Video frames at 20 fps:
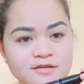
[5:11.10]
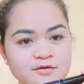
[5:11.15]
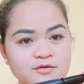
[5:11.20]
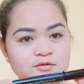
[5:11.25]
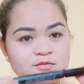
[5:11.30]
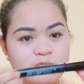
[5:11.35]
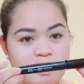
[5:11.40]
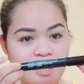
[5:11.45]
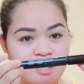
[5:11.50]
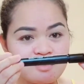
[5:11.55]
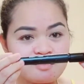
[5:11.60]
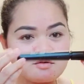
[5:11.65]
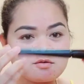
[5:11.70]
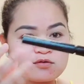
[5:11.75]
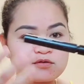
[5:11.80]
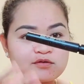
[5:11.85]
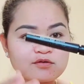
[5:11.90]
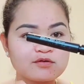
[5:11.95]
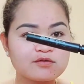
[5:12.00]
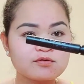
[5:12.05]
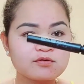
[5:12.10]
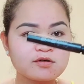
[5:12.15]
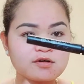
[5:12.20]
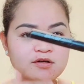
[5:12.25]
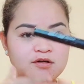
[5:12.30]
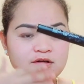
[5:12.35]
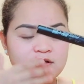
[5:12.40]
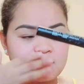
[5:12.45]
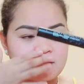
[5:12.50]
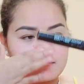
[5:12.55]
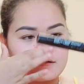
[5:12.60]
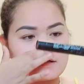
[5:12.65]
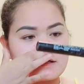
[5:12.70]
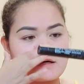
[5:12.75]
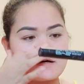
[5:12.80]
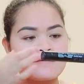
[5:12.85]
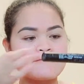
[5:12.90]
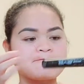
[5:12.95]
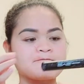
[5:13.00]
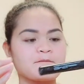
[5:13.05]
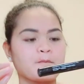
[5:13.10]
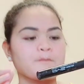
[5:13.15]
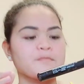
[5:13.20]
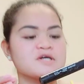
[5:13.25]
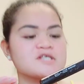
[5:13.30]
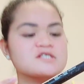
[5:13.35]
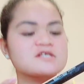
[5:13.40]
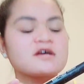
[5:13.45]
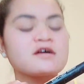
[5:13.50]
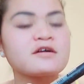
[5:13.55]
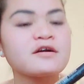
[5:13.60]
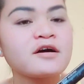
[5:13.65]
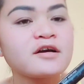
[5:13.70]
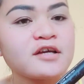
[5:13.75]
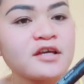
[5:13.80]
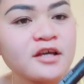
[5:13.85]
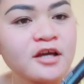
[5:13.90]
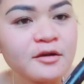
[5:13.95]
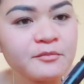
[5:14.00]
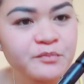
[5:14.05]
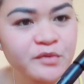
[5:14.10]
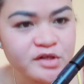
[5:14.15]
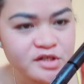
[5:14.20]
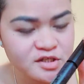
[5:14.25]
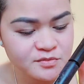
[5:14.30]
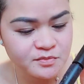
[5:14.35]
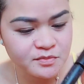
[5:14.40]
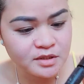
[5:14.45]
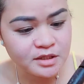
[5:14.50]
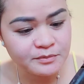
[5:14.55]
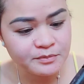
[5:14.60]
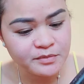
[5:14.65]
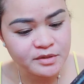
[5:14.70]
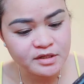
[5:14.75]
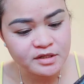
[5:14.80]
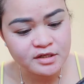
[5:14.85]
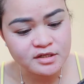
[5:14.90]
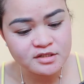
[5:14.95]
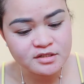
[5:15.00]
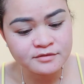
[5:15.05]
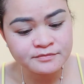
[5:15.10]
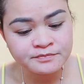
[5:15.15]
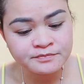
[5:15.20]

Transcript: og bag-o no kani nga maskara gikan panis Pilipinas.